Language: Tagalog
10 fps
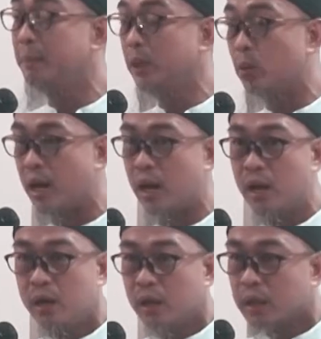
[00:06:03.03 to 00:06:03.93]

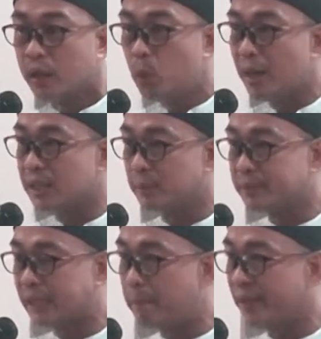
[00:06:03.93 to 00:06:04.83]
individual nga no
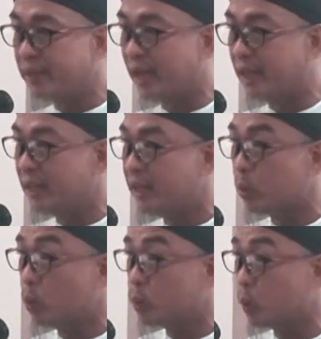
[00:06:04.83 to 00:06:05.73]
makasabsabat da iti
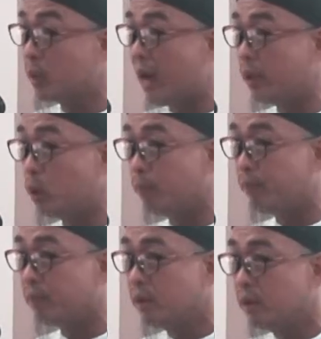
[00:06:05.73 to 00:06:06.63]
narungsot nga ayop
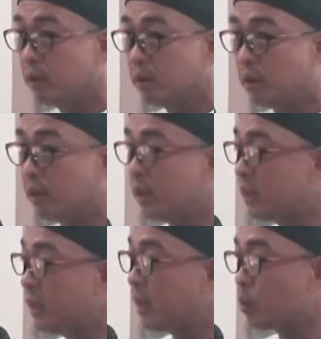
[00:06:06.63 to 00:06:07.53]
o
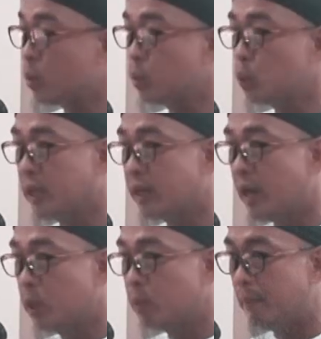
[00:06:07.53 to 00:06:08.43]
nya ti karurungsutan
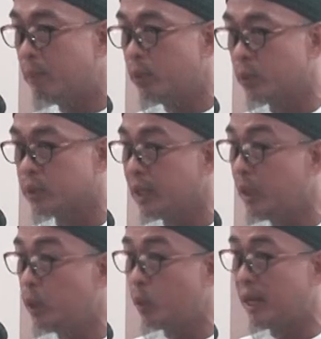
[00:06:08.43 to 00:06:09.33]
nga ayop nga amuyo
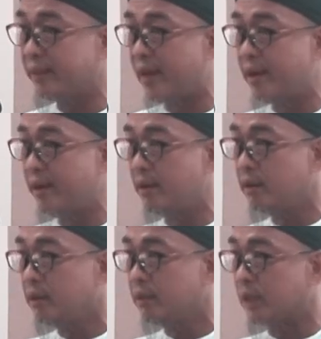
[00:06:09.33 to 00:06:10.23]
sige yun latan
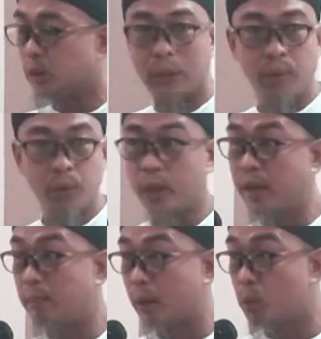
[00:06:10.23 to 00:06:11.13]
tayo sot awan
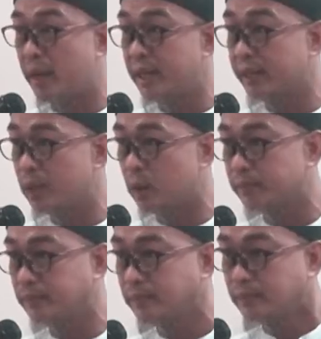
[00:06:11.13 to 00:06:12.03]
to'y arubayan
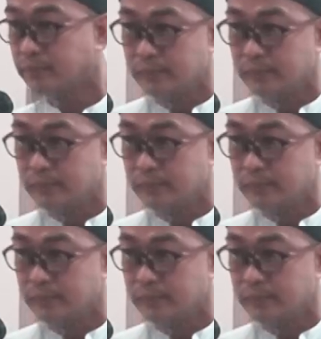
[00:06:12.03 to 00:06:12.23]
tayo